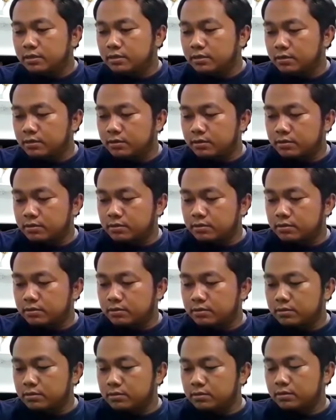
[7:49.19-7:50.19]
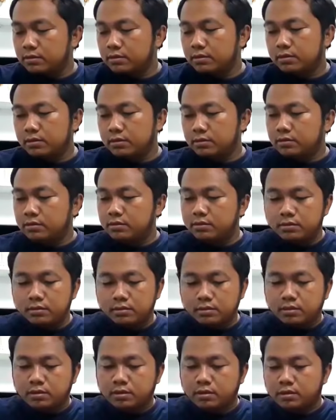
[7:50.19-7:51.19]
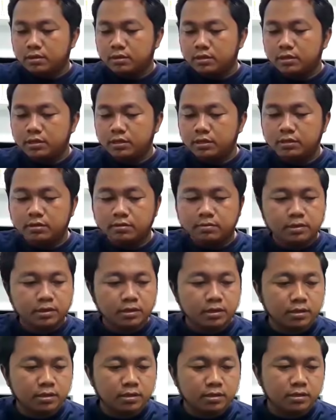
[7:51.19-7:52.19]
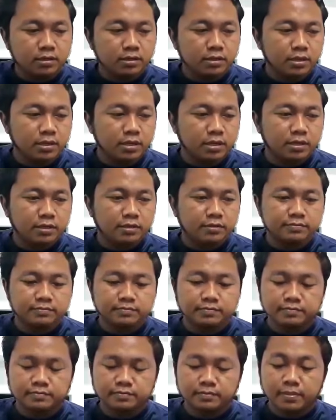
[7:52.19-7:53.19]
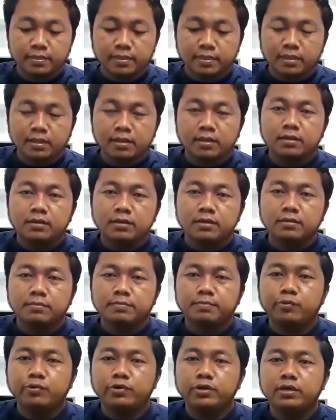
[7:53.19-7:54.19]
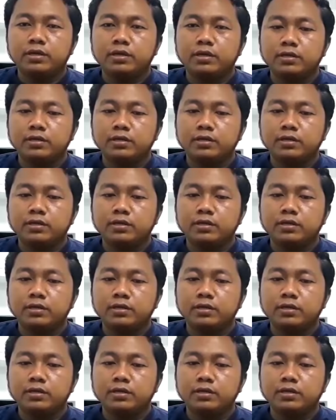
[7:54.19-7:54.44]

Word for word: ก็ก็อ่าทีนี้ก็มาเรื่องเรื่องปุ๋ย